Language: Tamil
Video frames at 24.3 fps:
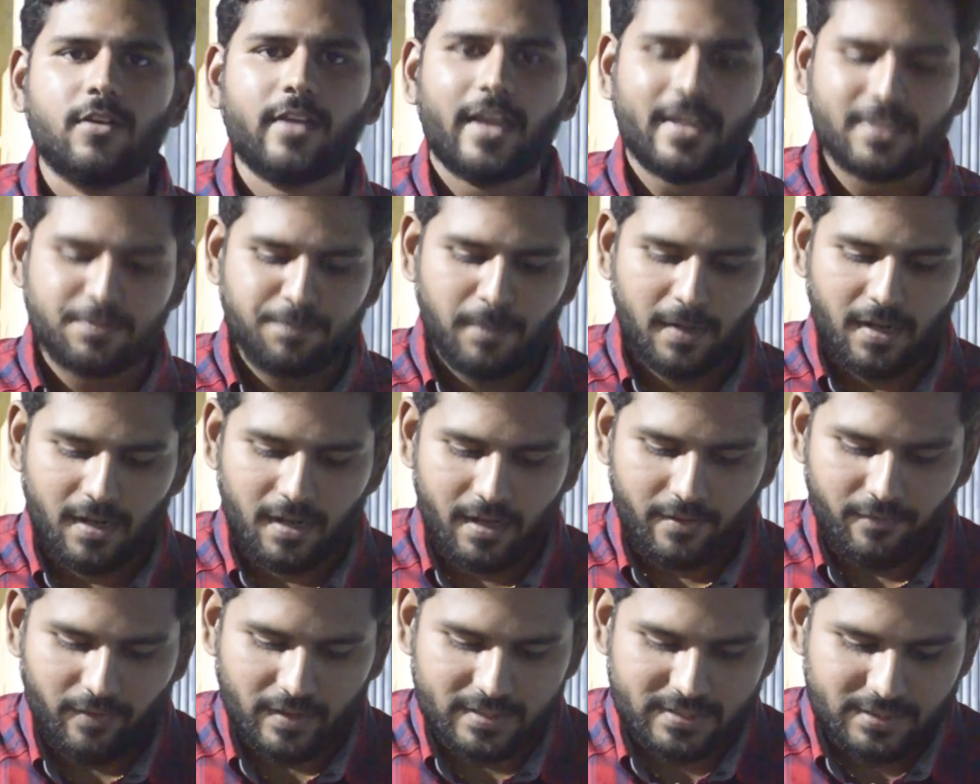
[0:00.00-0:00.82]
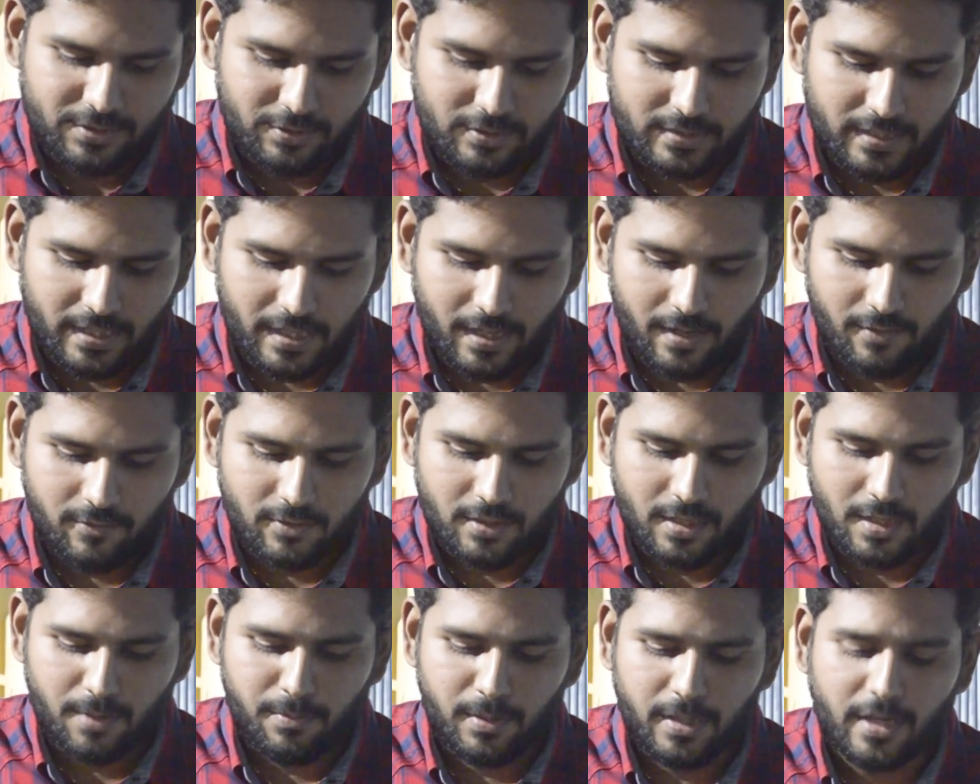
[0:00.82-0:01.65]
எஸ் மக்களே ஃபஸ்ட்டு வந்து என்னென்னு
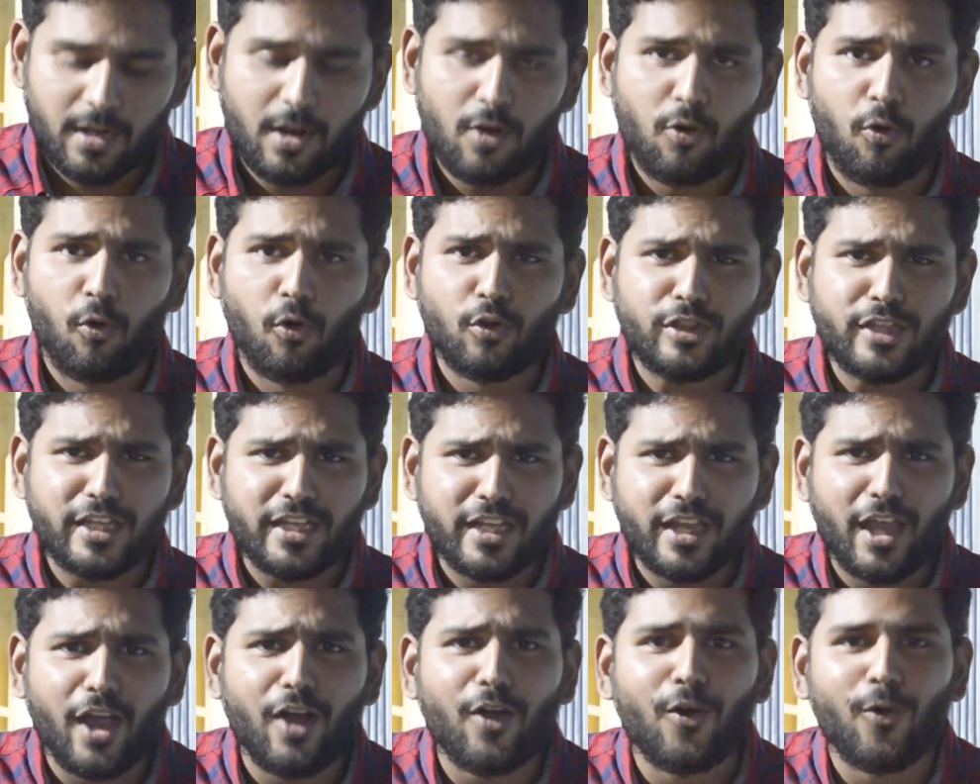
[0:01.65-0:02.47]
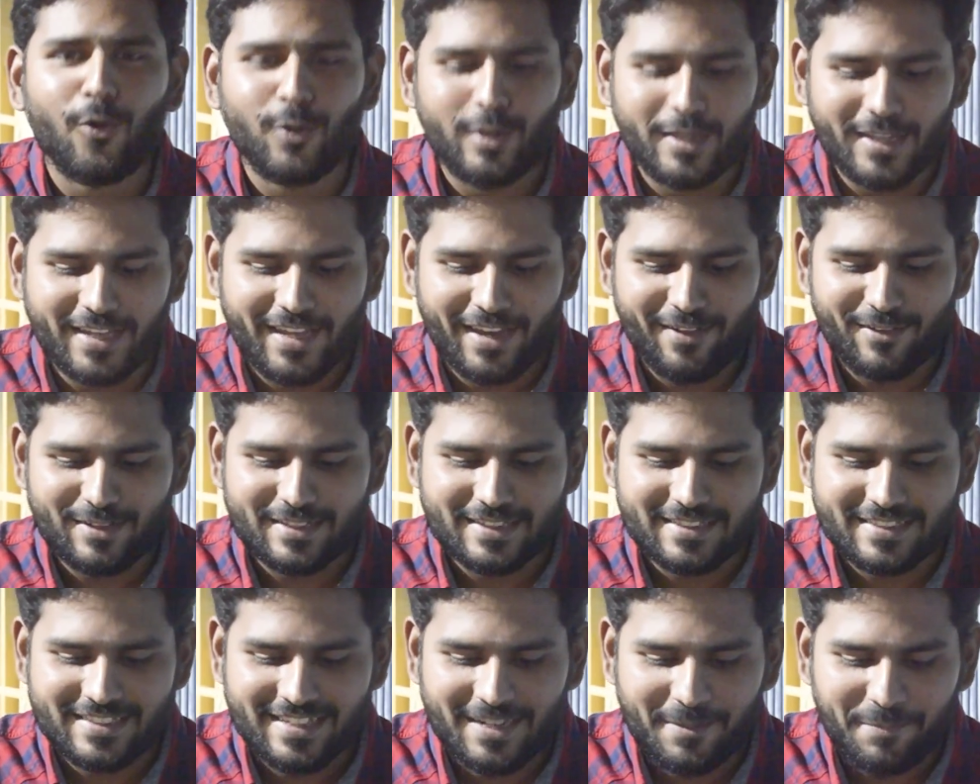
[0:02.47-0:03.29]
வந்துருக்கு பார்த்தீங்கன்னா கொதிக்க கொதிக்க
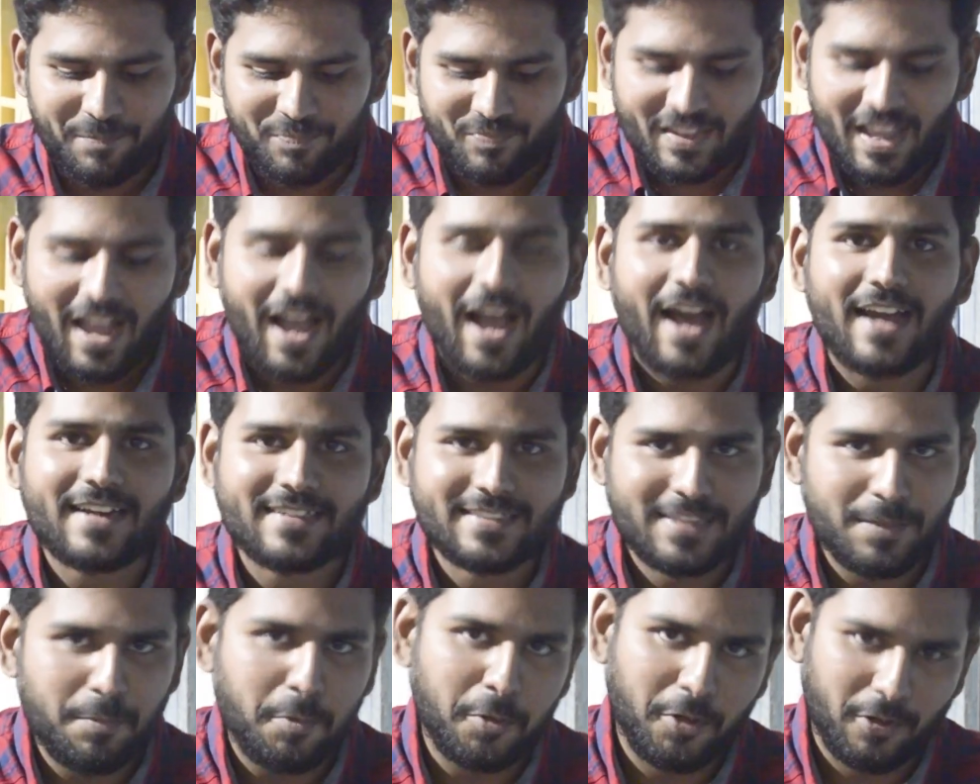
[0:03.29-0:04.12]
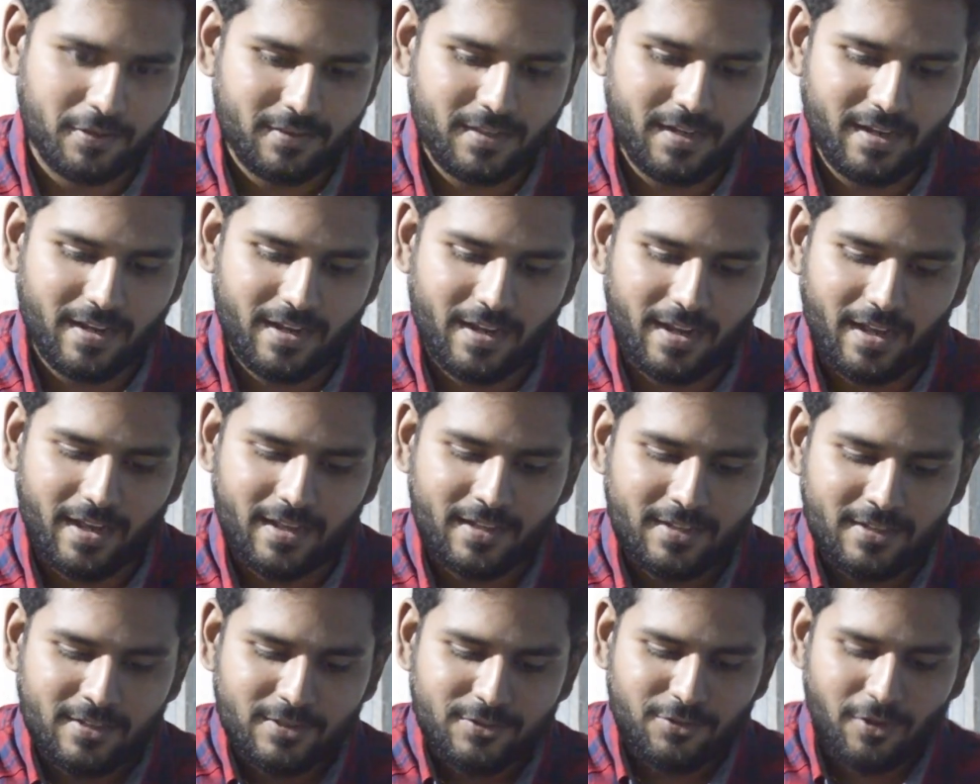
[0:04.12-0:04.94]
வந்துட்டு அரிசி புட்டு வந்திருக்குங்க
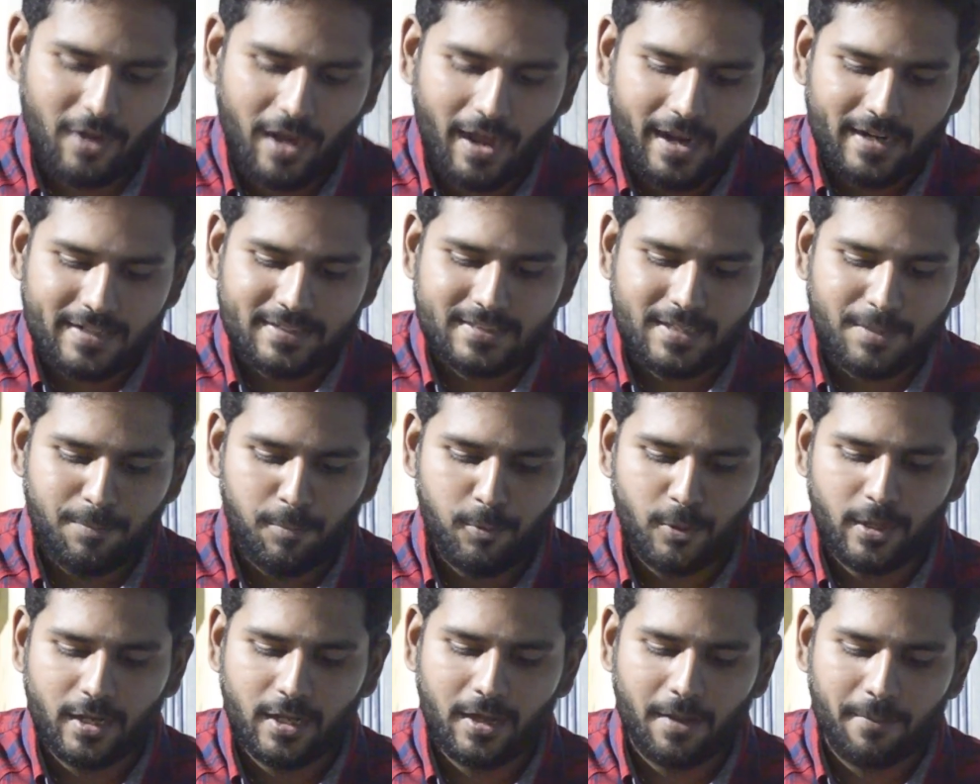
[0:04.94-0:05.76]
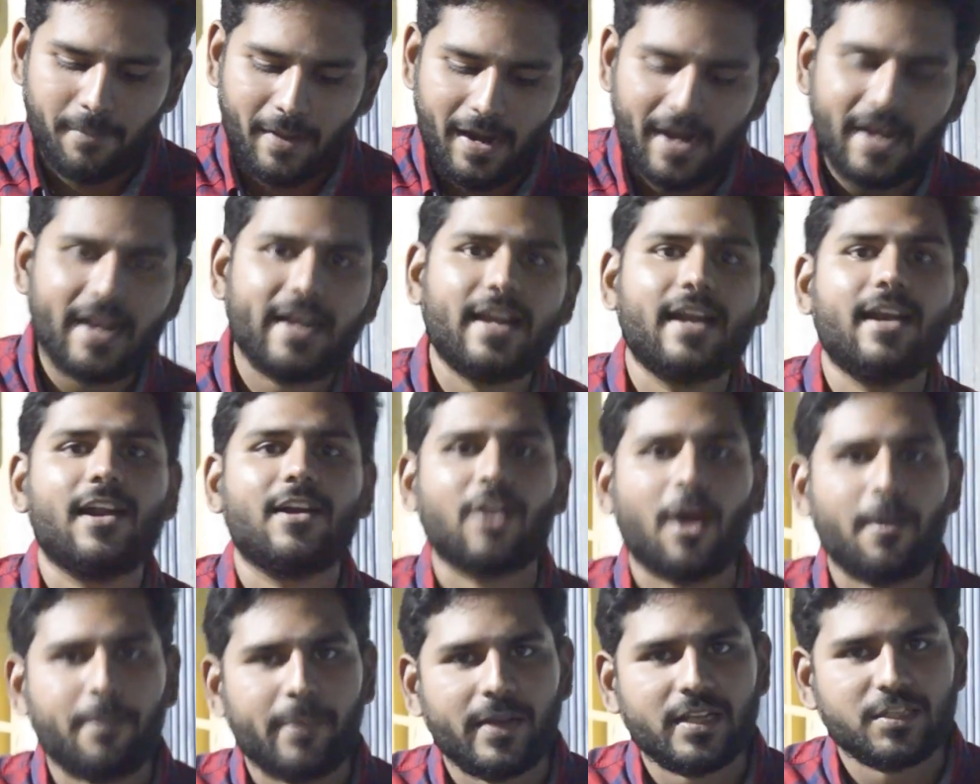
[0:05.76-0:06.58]
ஸோ அரிசி புட்டுக்கு மேலே என்னென்ன
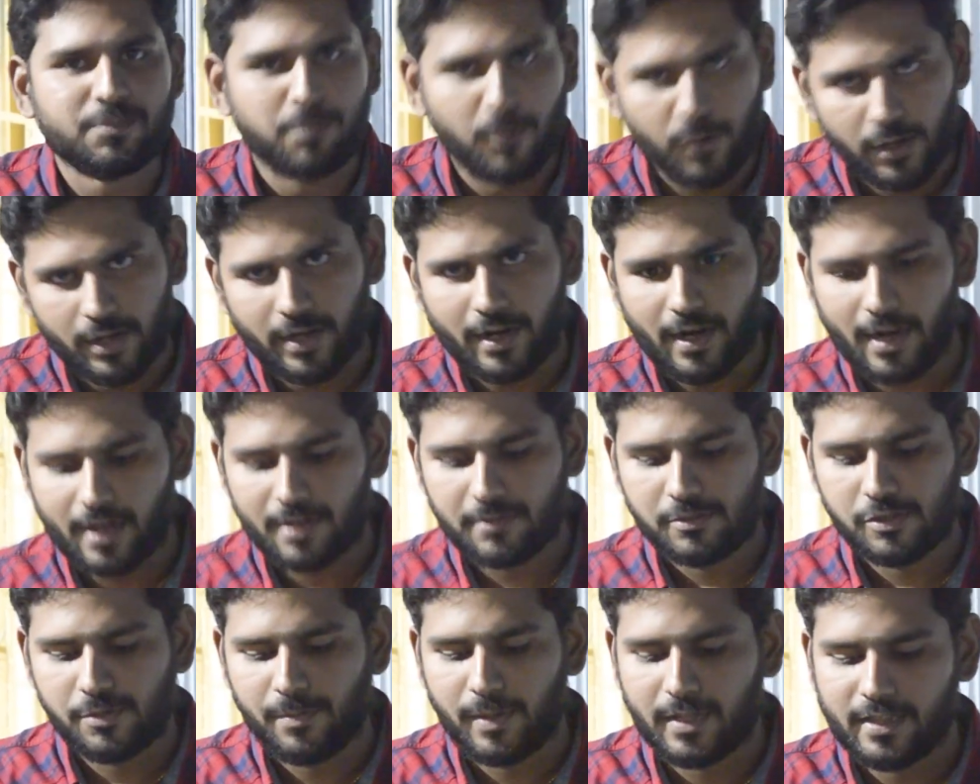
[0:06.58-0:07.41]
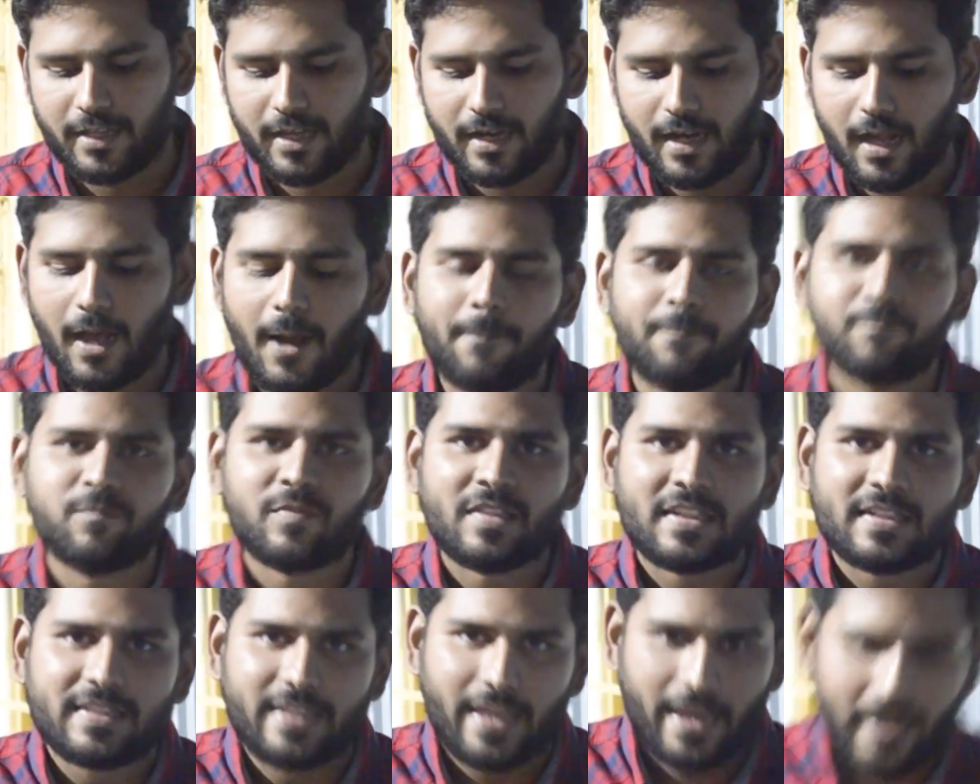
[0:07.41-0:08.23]
டாப்பிங்ஸ் போட்டுருக்காங்கன்னு சொல்லி பார்த்தீங்கன்னா
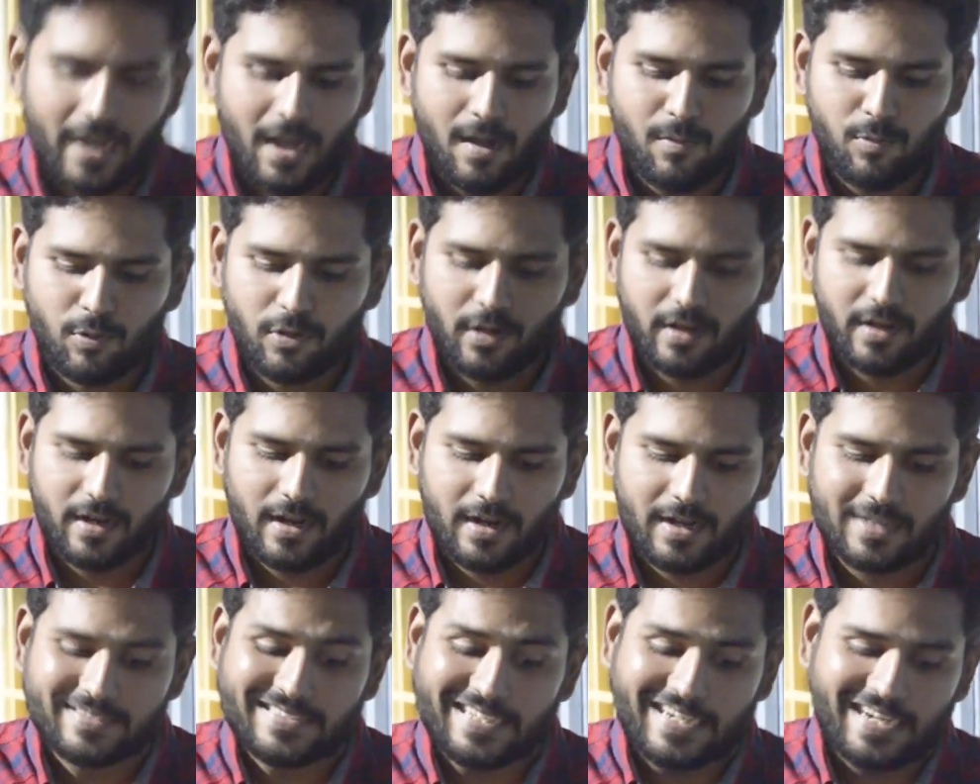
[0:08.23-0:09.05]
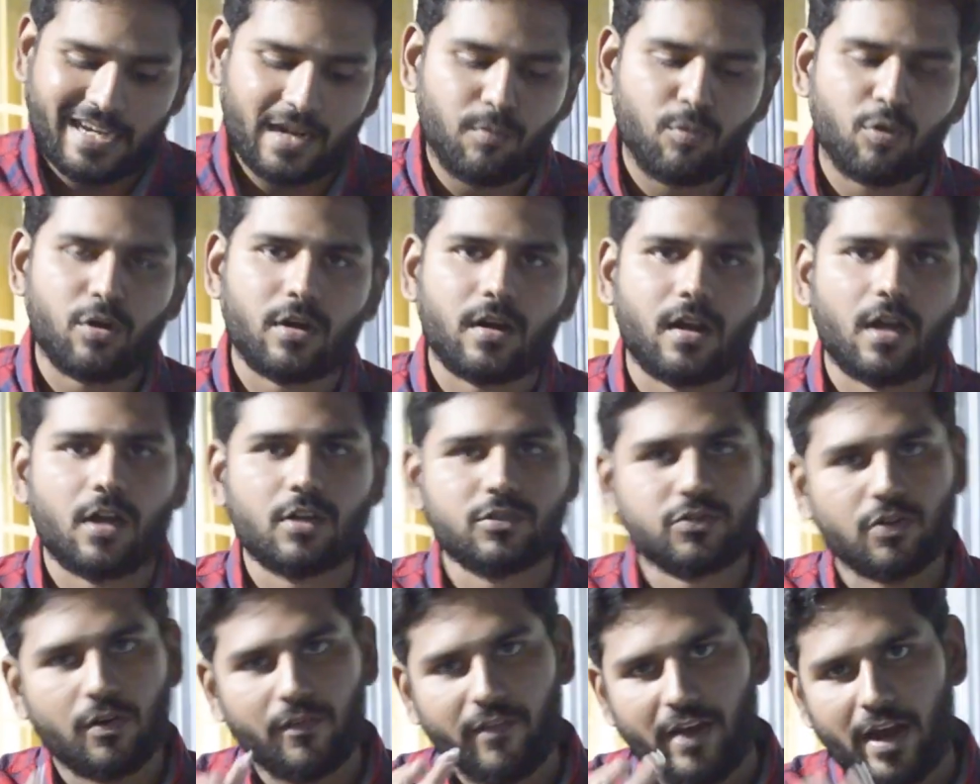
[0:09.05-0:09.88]
தேங்காய் போட்டிருக்காங்க சக்கரை போட்டிருக்காங்க
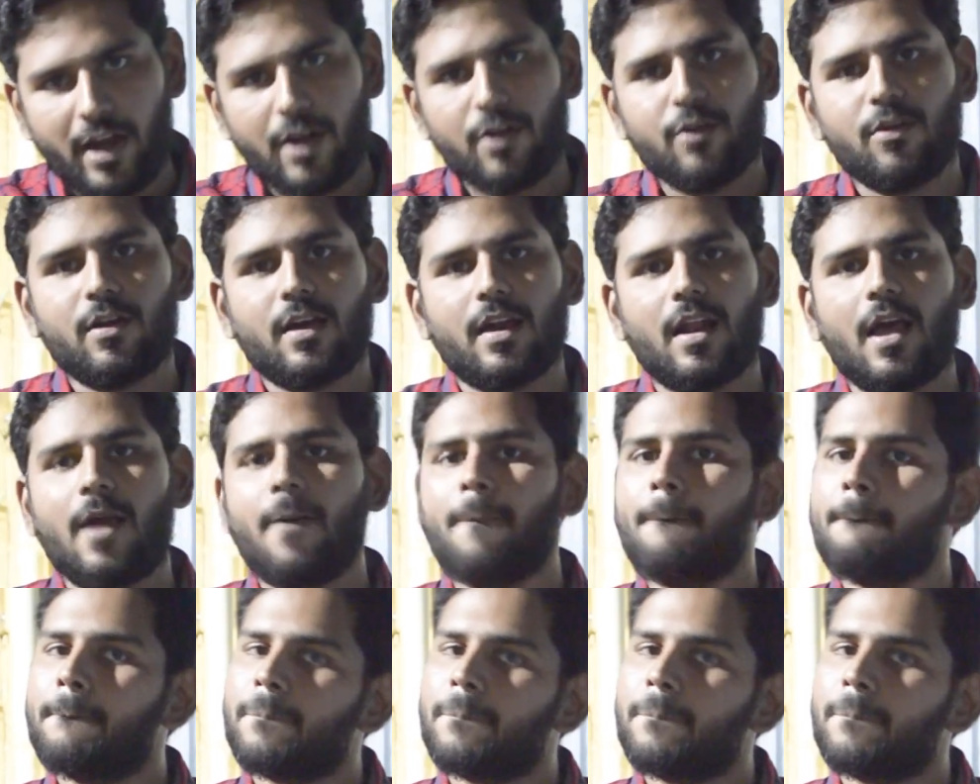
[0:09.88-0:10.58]
ஸோ வேணுங்கன்னா